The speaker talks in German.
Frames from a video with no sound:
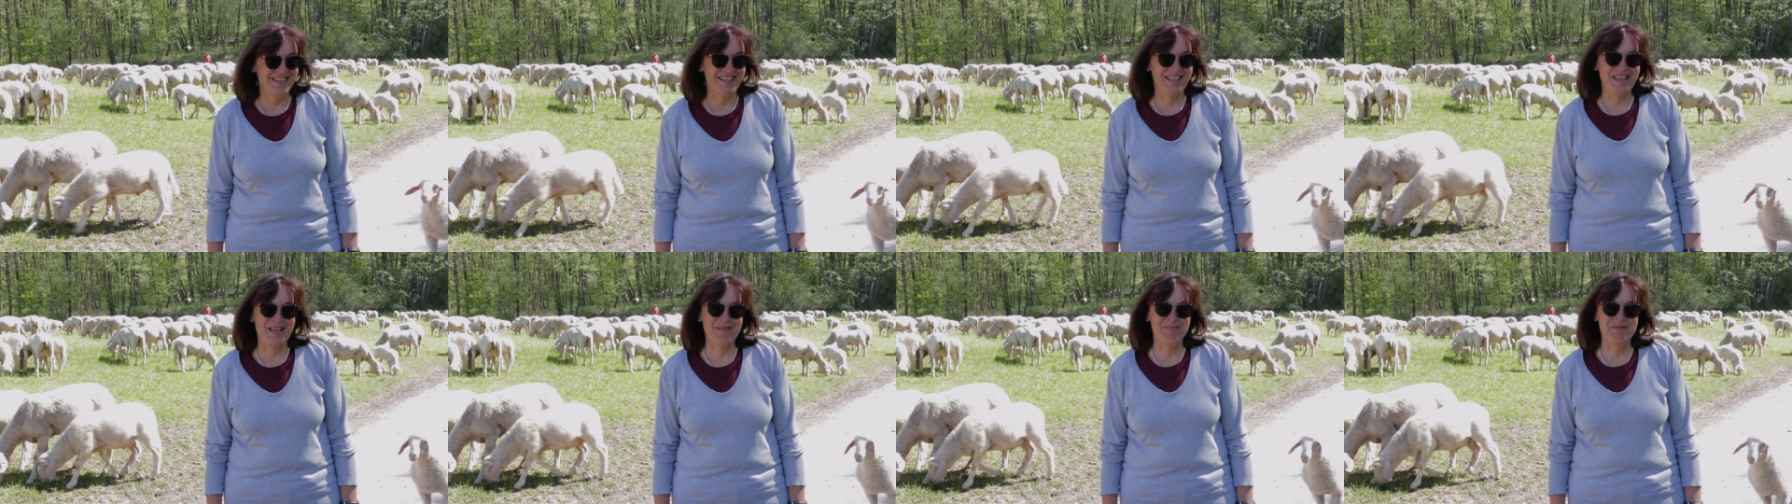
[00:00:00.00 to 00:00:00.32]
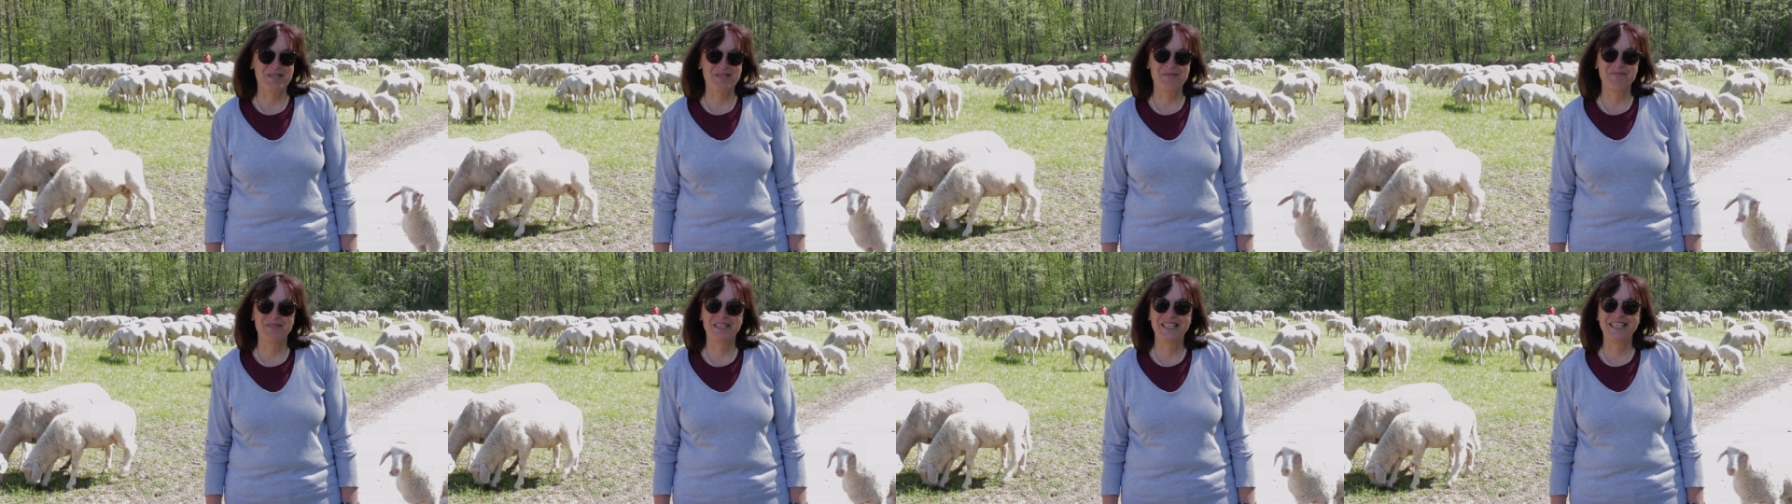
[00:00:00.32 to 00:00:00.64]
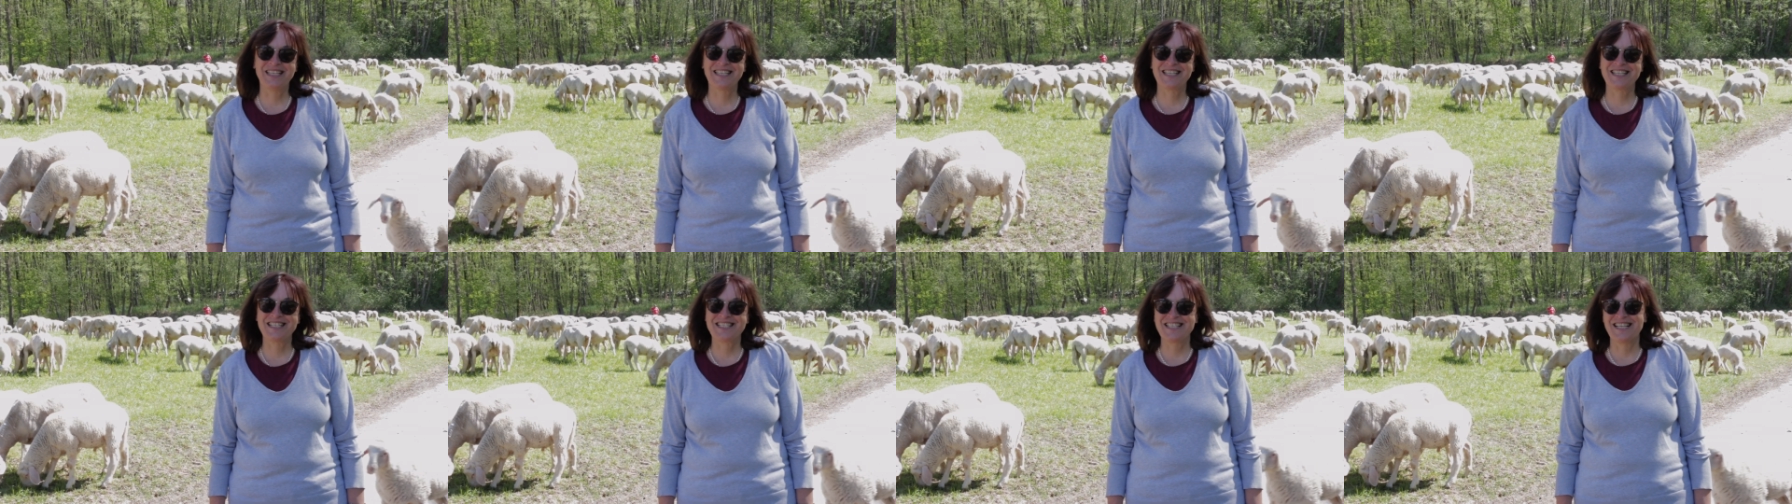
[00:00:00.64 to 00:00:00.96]
Ich habe es ihm
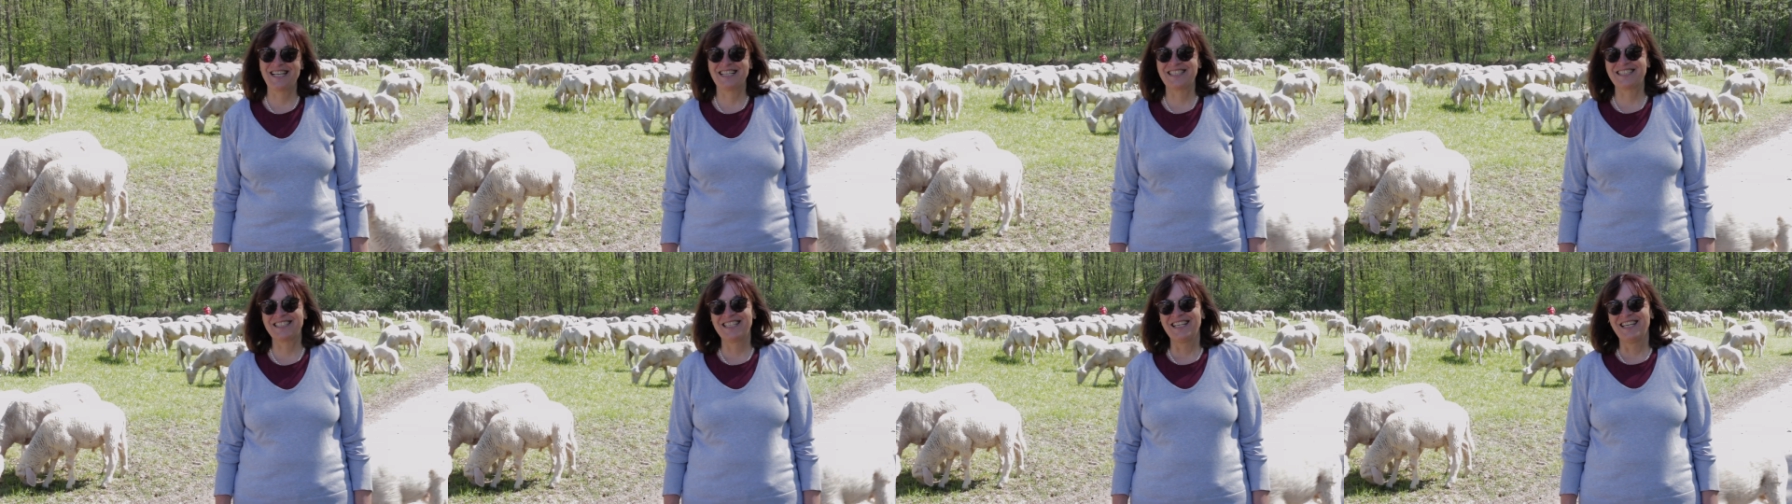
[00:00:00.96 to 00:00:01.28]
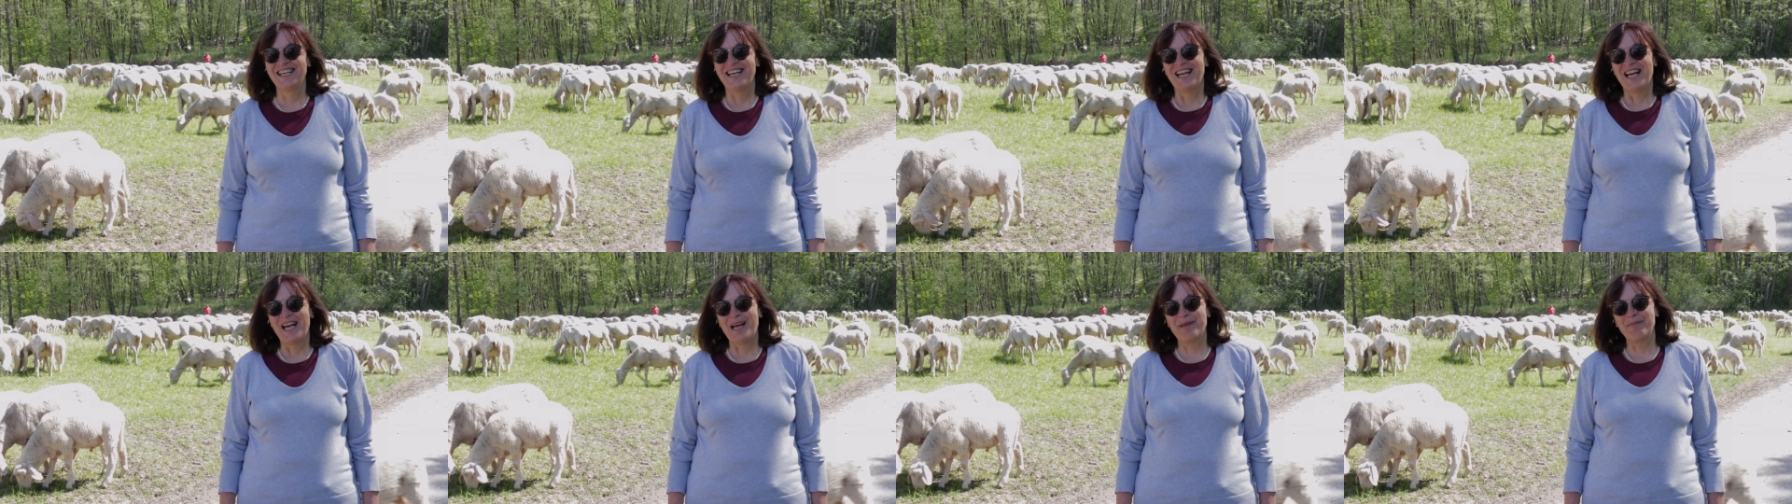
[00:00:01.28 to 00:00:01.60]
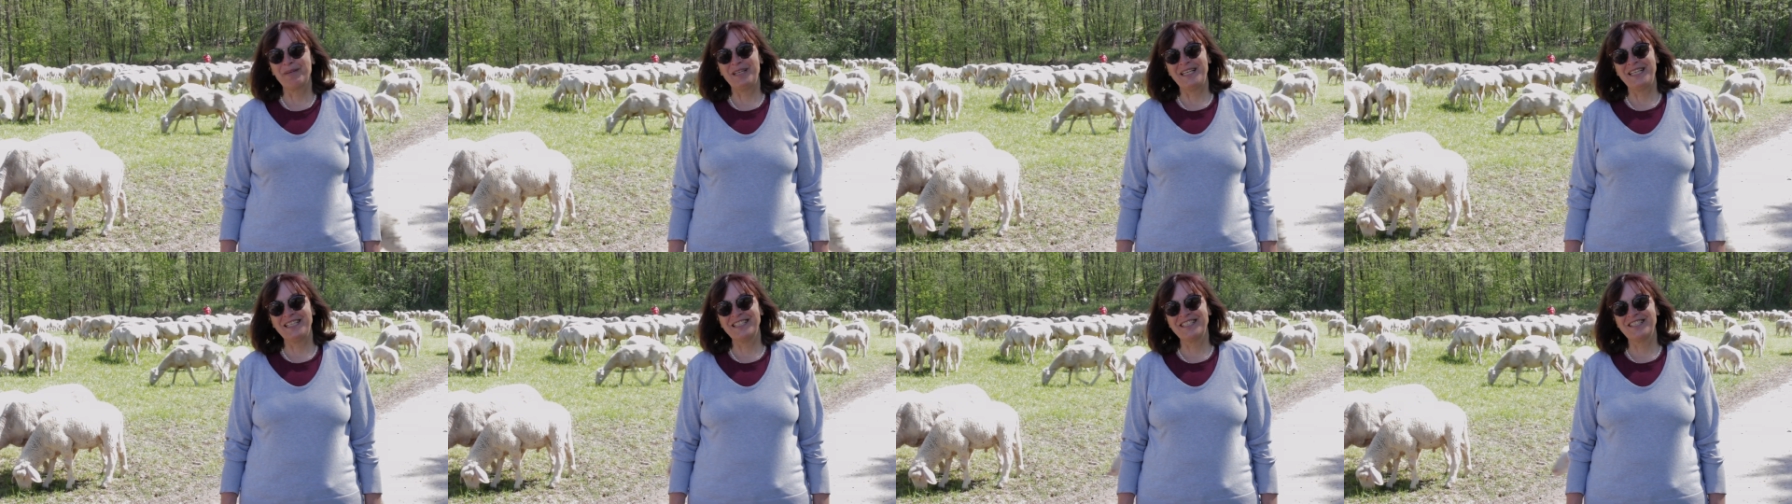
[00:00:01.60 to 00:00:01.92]
nicht gesagt.
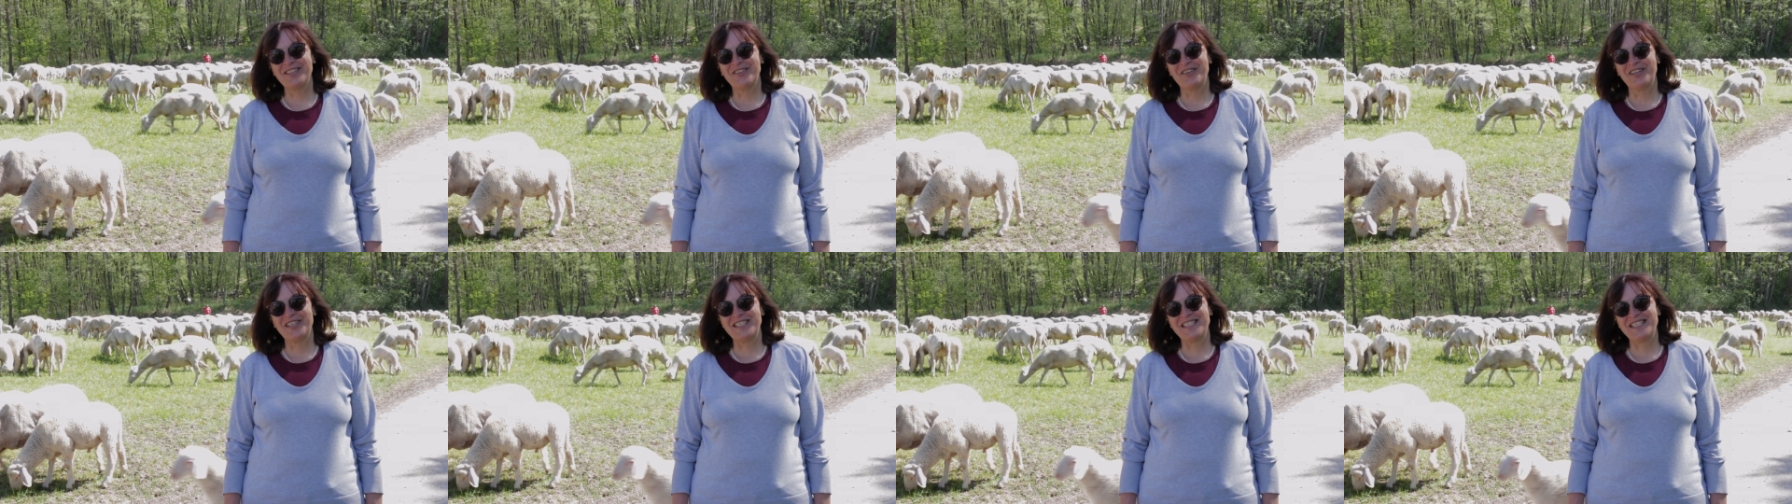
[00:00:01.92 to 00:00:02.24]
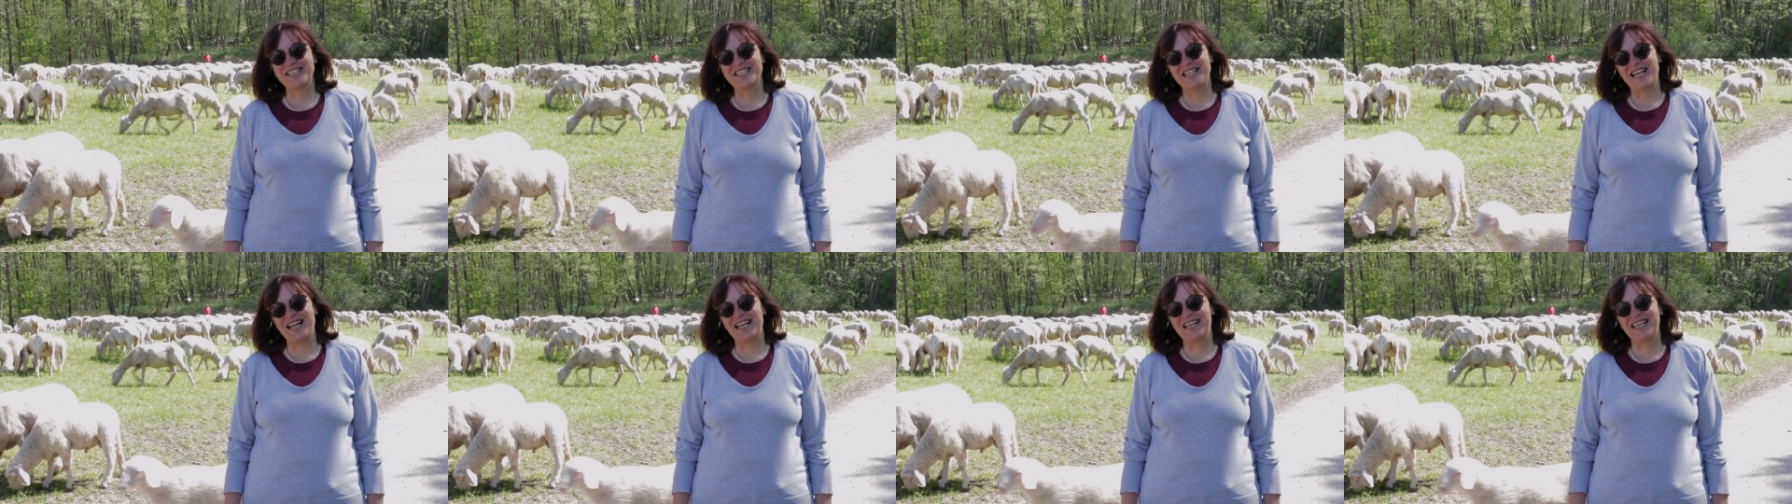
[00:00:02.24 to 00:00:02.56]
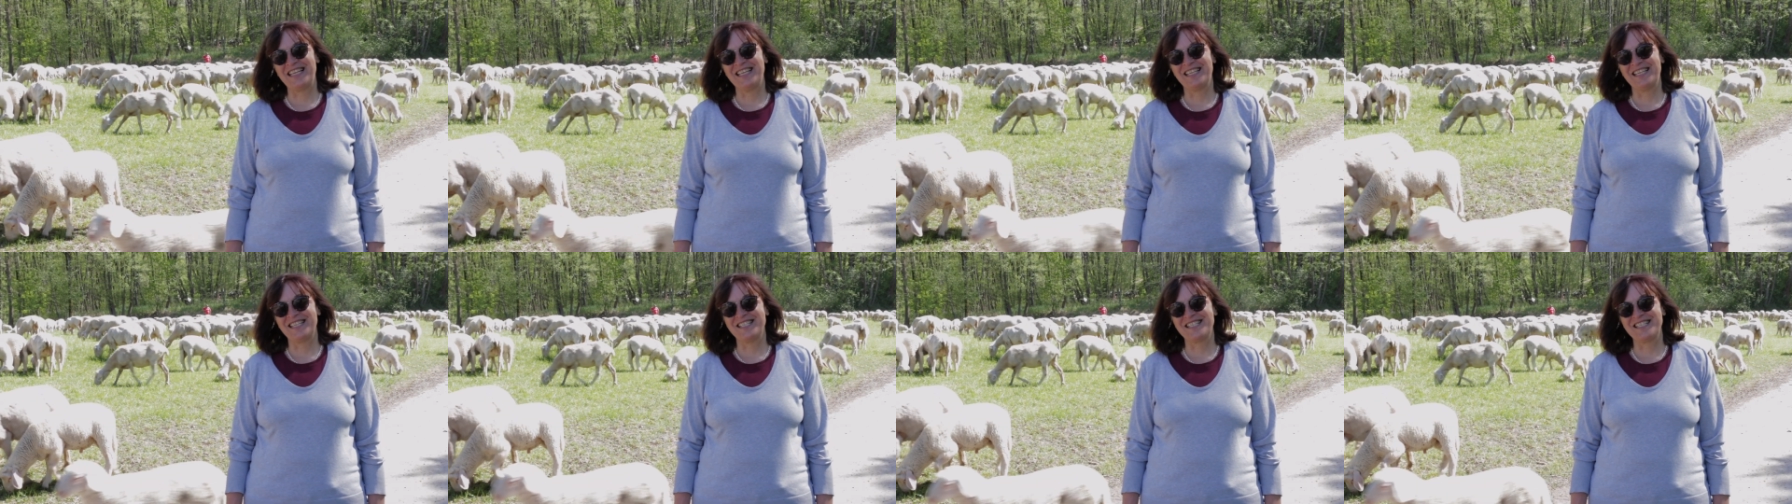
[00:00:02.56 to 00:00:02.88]
Aber Ihnen heute sage
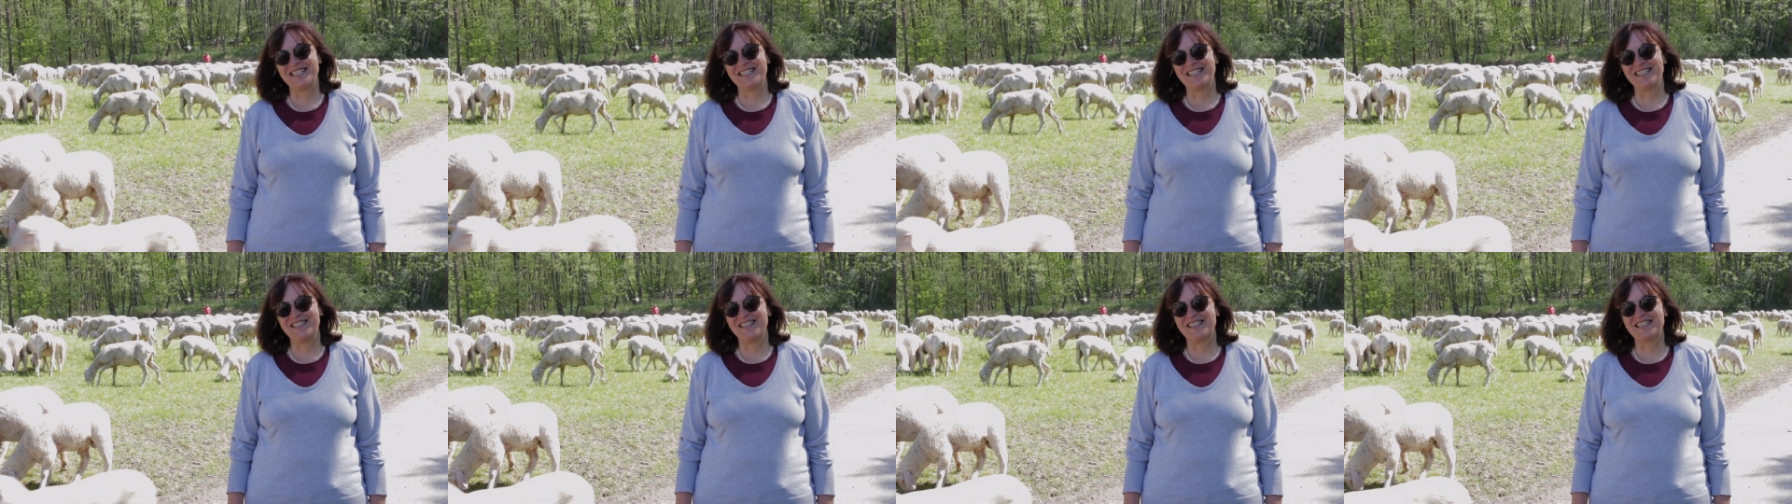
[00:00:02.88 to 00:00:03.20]
ich es.